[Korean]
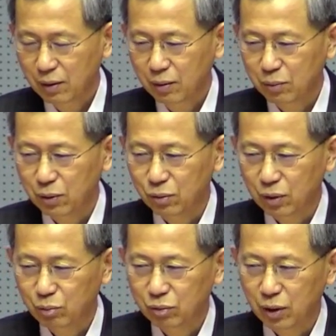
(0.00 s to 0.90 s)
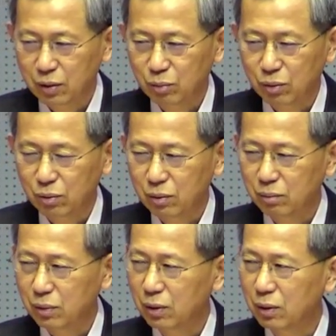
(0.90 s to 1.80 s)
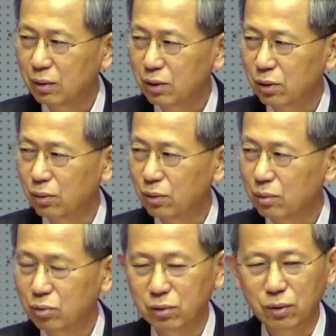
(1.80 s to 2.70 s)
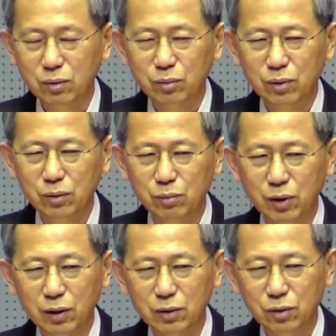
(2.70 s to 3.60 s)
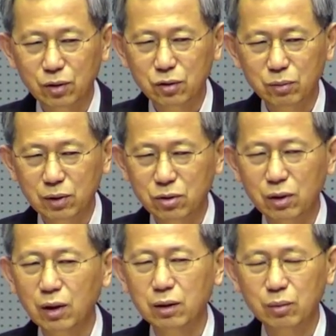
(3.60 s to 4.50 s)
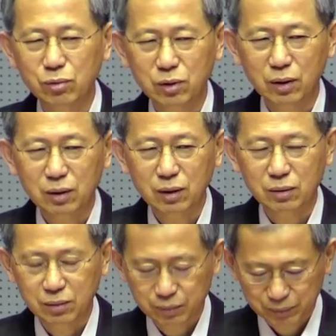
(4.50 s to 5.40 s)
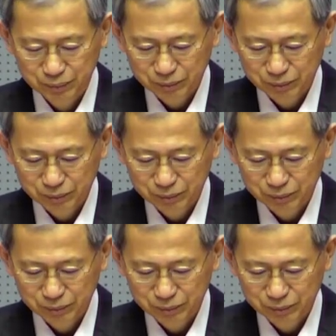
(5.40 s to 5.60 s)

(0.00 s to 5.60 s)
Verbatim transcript: 뭐 우리 문화를 모르고 뭐 전통 불교를 모르고 뭐 해가지고 현수막을 샥 갖다 붙여놨더라고.